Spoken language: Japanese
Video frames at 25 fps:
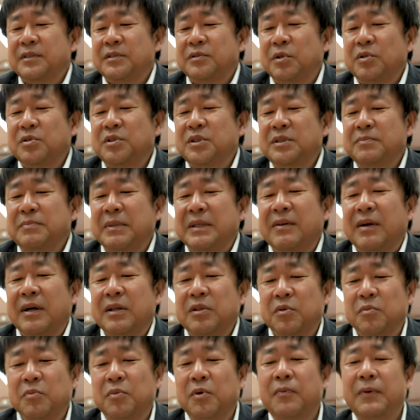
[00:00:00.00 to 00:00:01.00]
途中までは
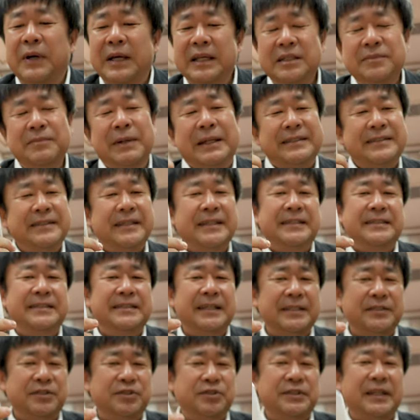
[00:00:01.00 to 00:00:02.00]
あのモバイルバッテリー
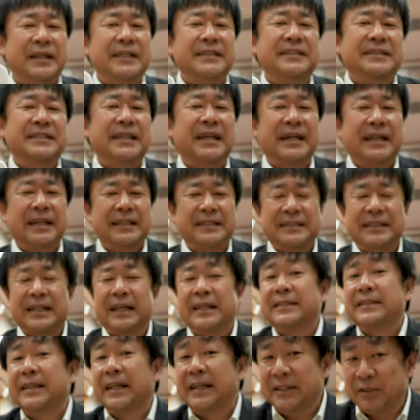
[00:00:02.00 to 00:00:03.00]
で充電しながら
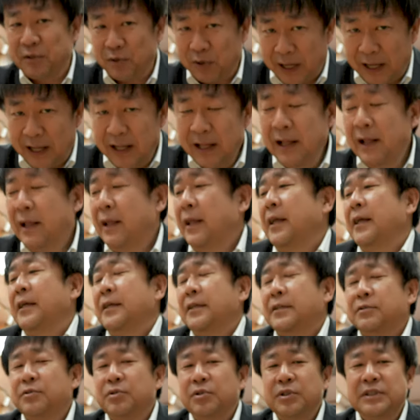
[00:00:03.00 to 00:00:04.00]
使ったりとか、
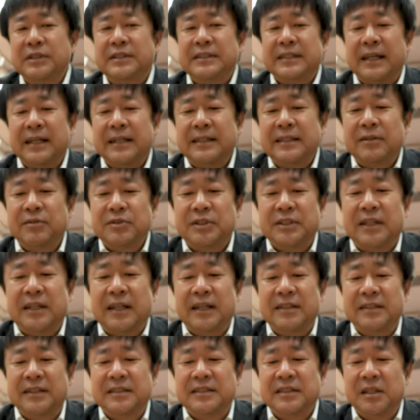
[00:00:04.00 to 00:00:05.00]
そういう使い方をして
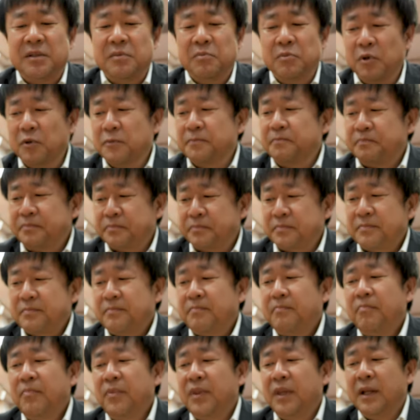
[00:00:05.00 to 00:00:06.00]
たんですけども、
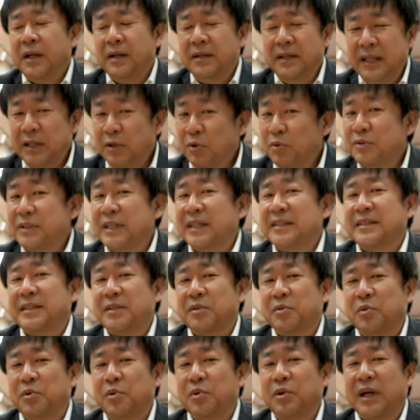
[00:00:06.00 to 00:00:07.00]
2個になった
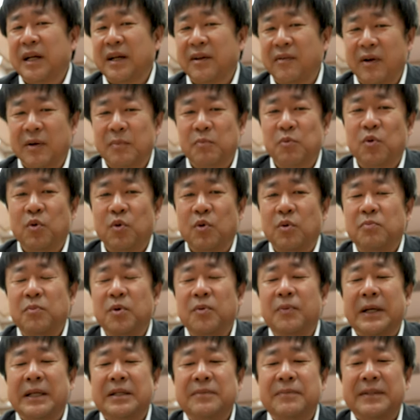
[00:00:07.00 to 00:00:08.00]
ところからはもう
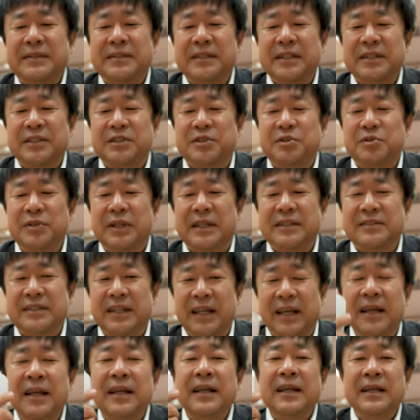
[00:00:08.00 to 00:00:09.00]
モバイルバッテリー必要なく
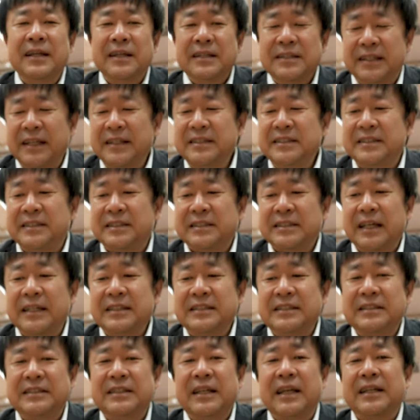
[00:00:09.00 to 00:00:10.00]
て、電池使
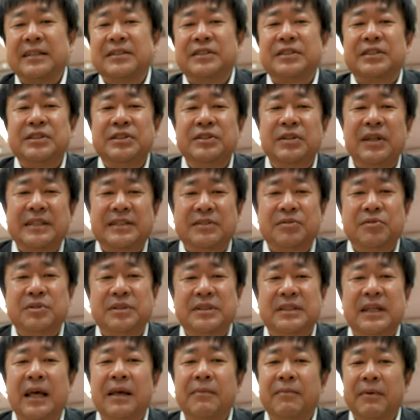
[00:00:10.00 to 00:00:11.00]
い切ったら次のやつを
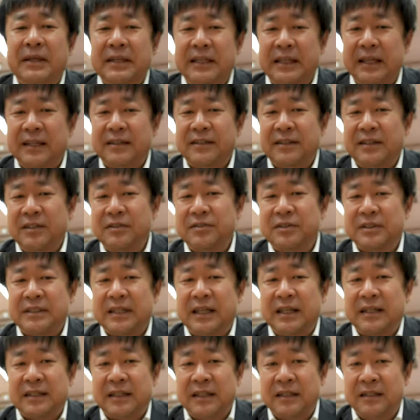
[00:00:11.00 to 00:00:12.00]
使えばいいやっていう
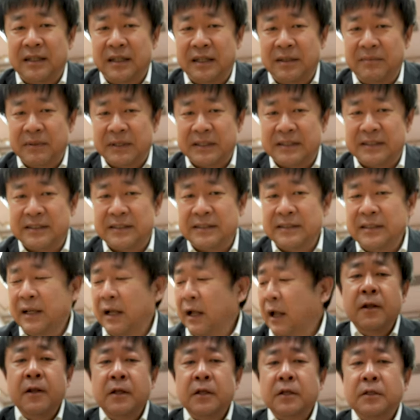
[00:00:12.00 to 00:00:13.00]
使い方になります。
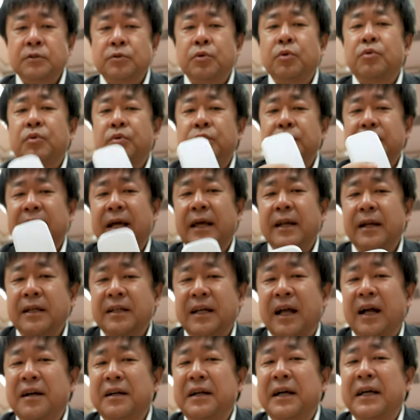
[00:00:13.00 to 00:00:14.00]
そこから
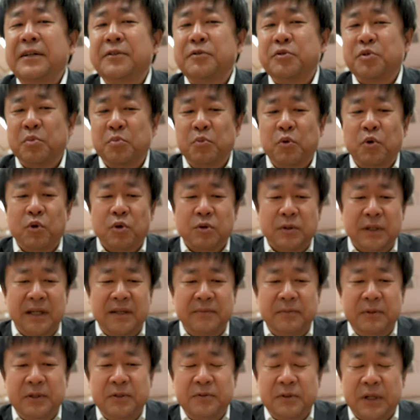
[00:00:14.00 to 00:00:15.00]
考えるともう
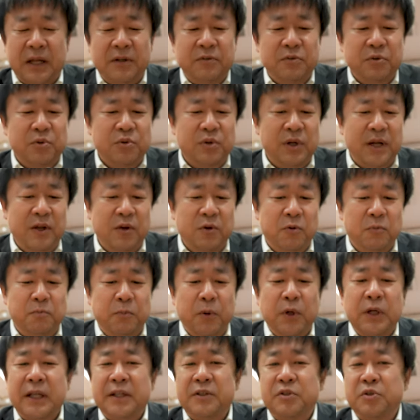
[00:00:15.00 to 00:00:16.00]
レベル、あの、
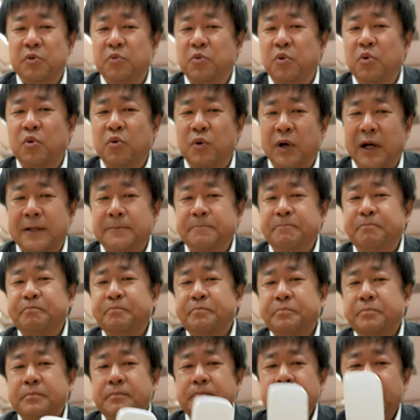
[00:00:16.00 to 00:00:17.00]
レオンポケット4は、
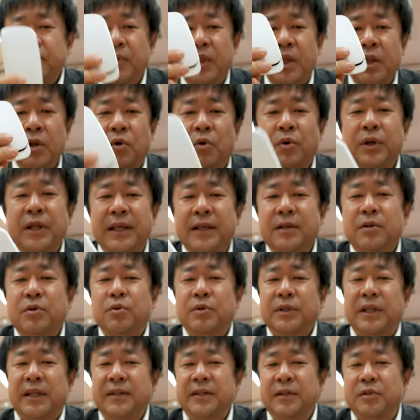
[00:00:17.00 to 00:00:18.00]
これ1
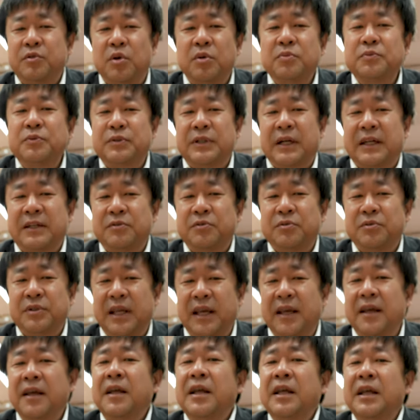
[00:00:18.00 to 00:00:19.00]
個で2個もあるの
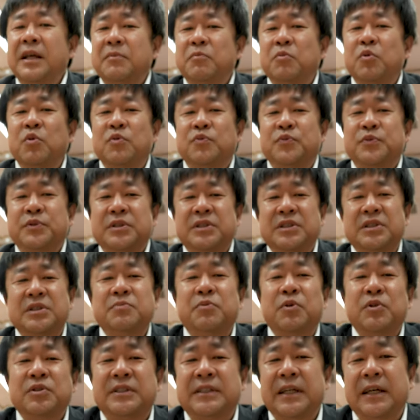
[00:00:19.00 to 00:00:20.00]
で、もう複
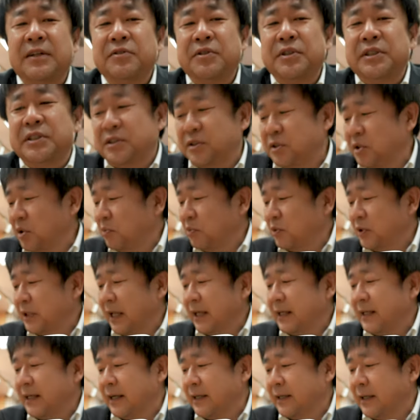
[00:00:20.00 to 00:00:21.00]
数持ち歩く必要も
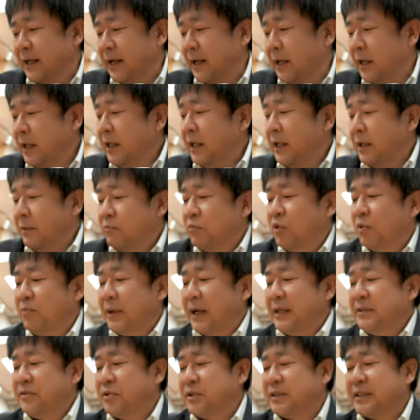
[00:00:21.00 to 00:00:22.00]
ないかな。もう
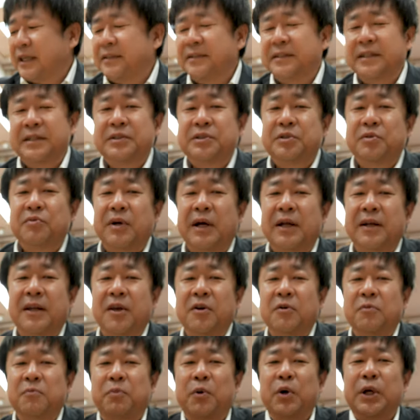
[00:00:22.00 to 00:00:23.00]
毎年買ってる人は
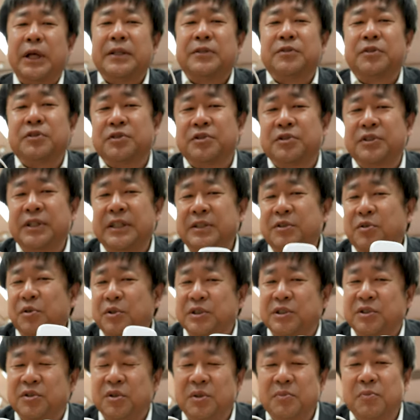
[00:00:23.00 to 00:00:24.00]
レオンポケット3と
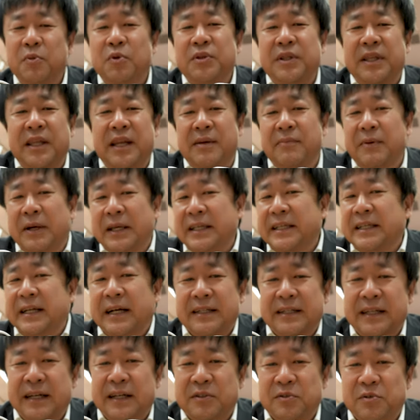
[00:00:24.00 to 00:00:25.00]
一緒に持ってればいい
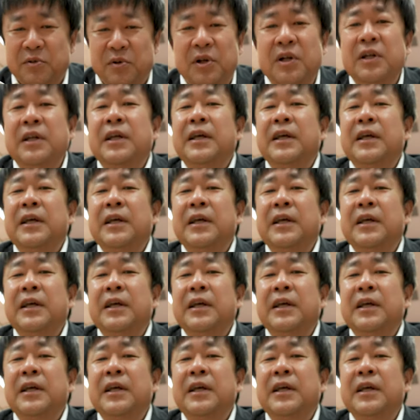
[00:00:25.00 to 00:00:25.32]
かなと。